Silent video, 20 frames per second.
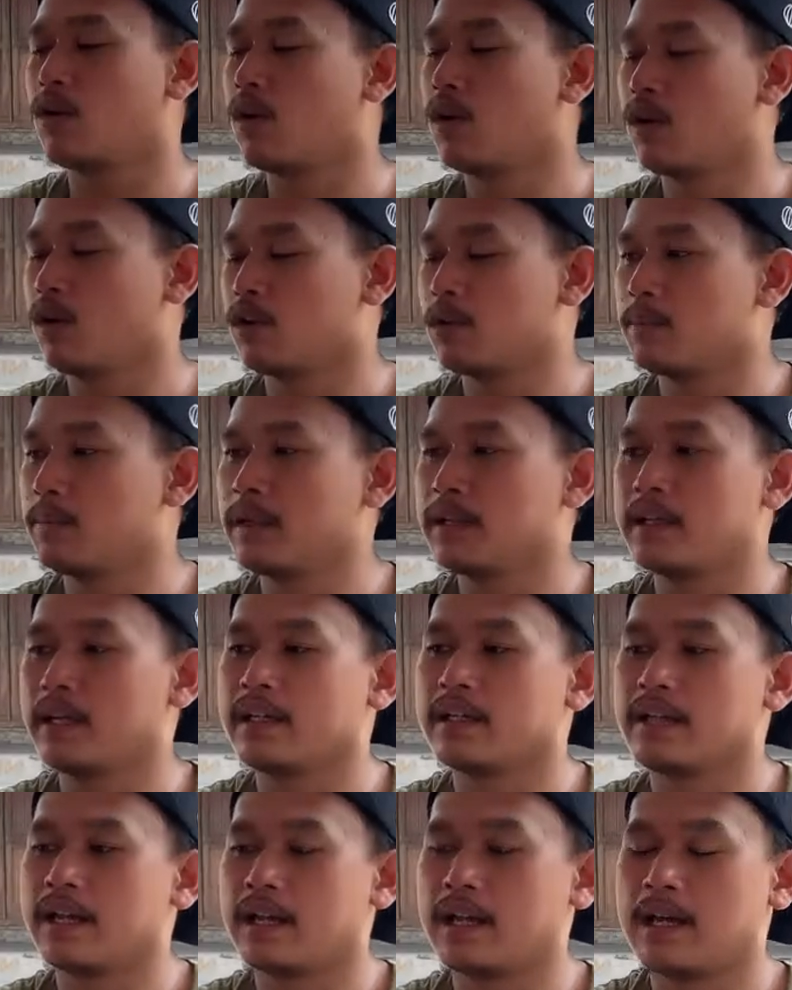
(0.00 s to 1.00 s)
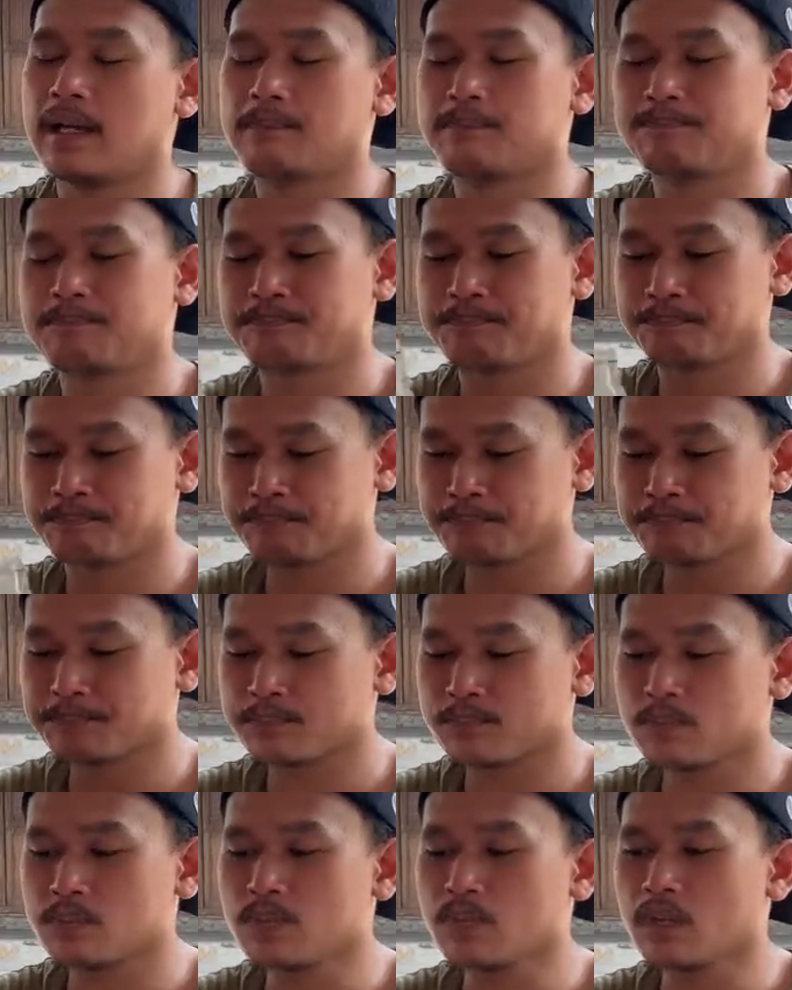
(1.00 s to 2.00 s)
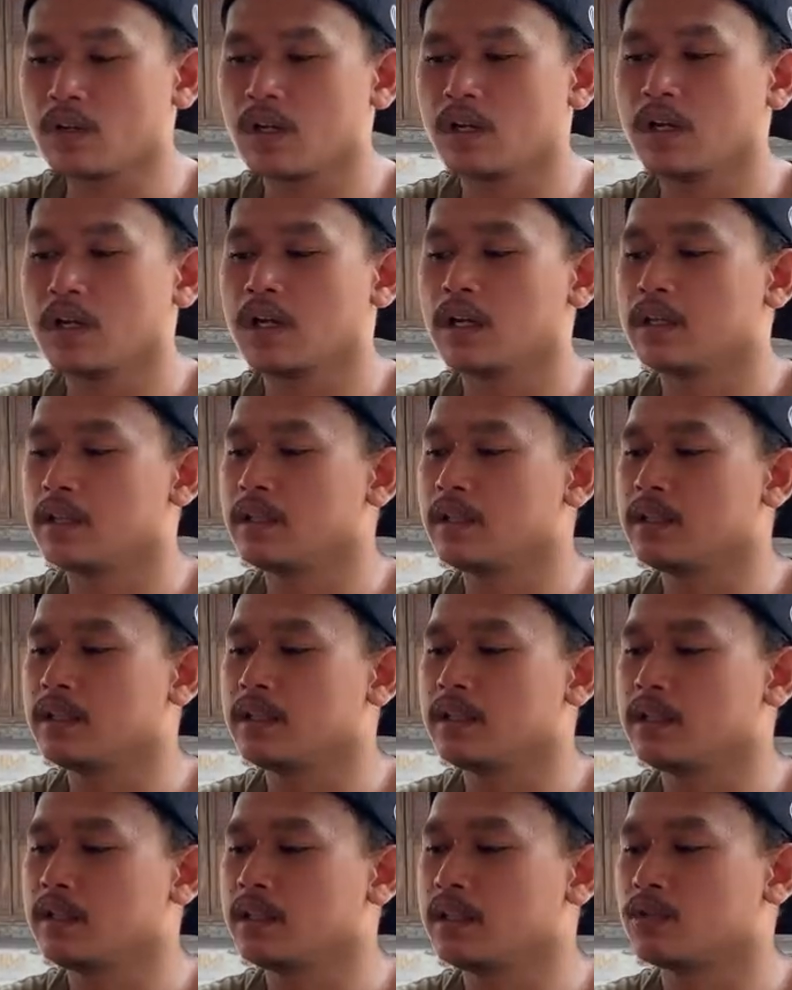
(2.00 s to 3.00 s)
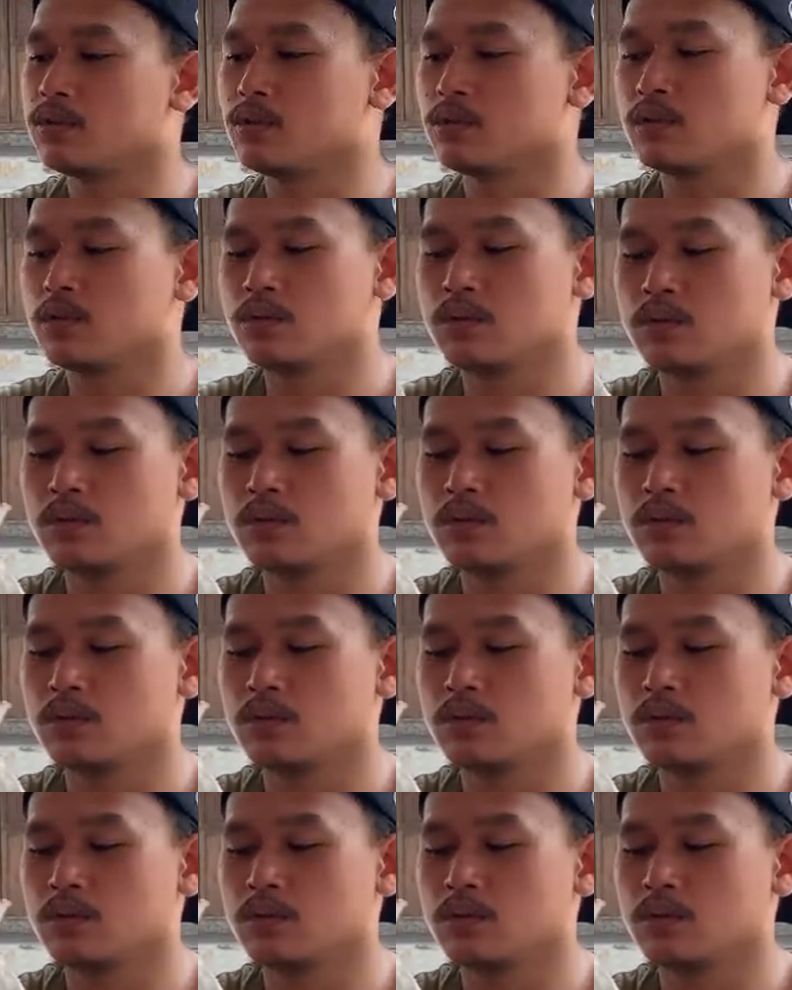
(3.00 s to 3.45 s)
olor bagian dalam ini itu